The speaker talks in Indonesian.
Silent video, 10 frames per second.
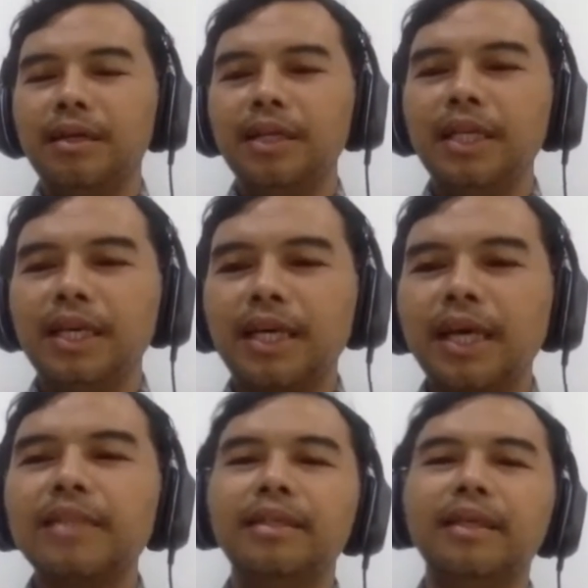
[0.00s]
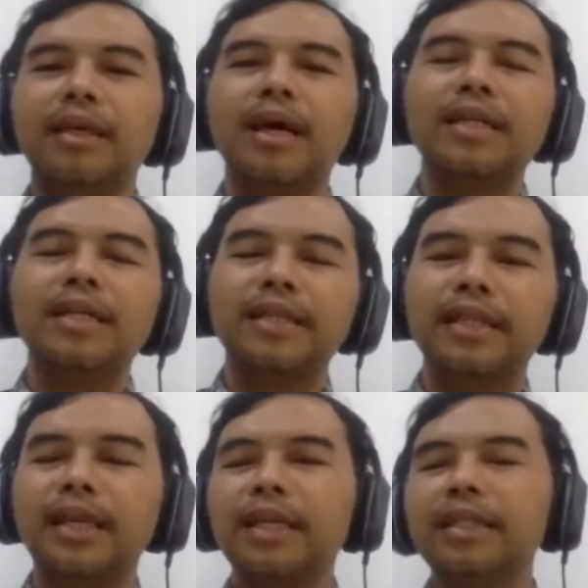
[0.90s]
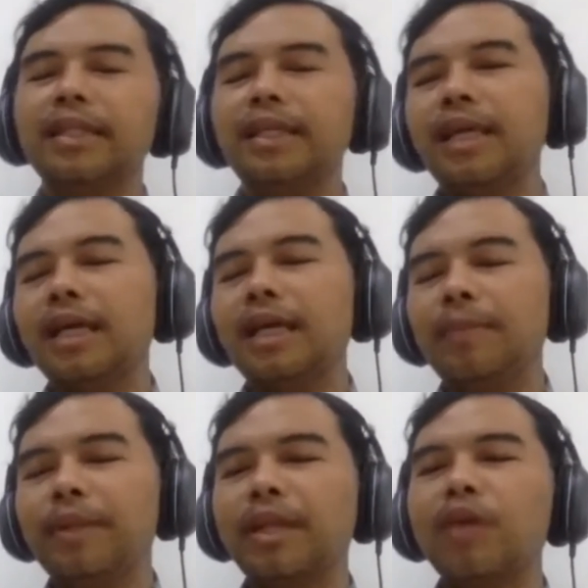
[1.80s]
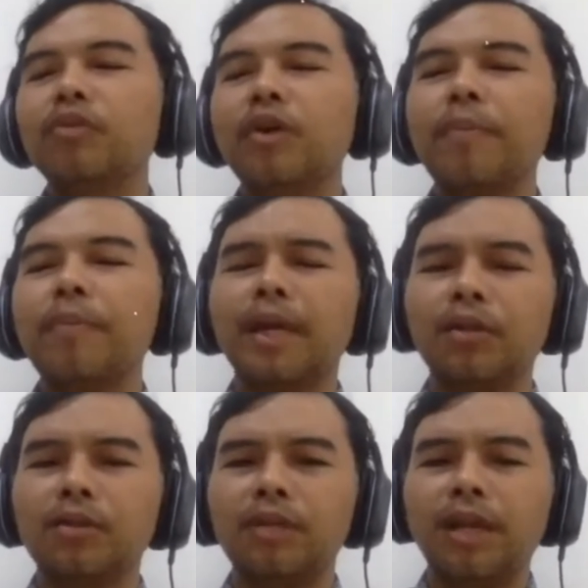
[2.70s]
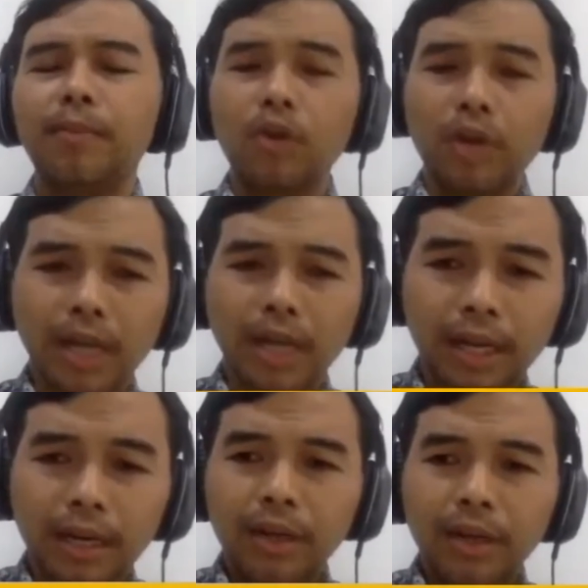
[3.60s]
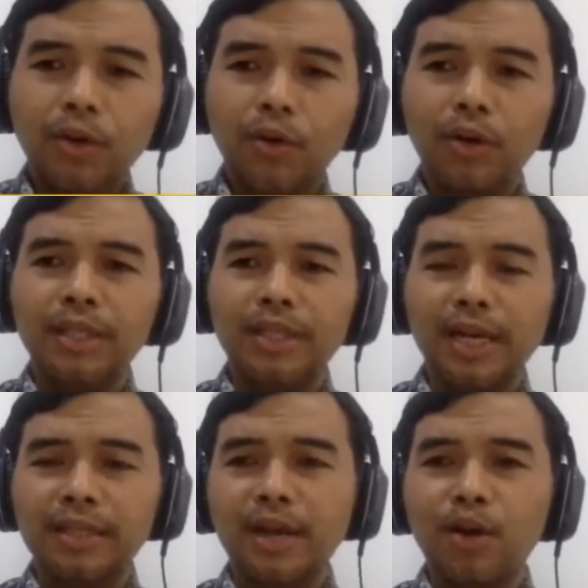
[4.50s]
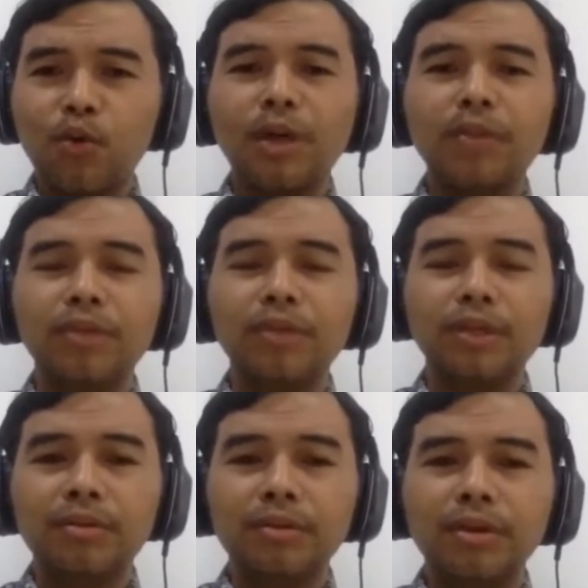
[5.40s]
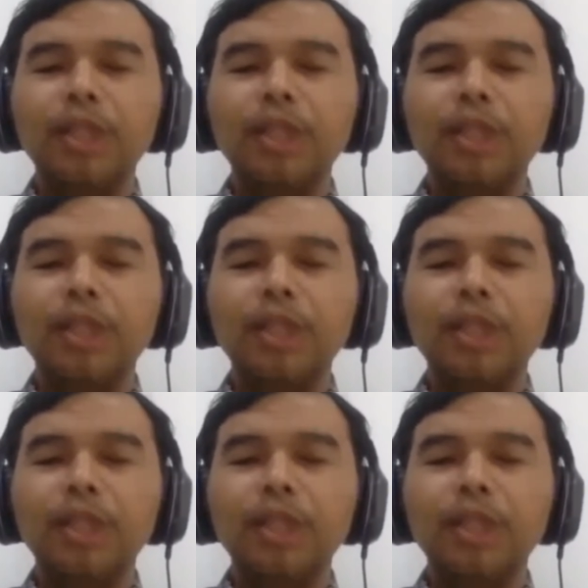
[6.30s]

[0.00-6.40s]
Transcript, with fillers: indikasi aset yang tidak dipertanggungjawabkan atau dilaporkan oleh jaksa agung waktu itu,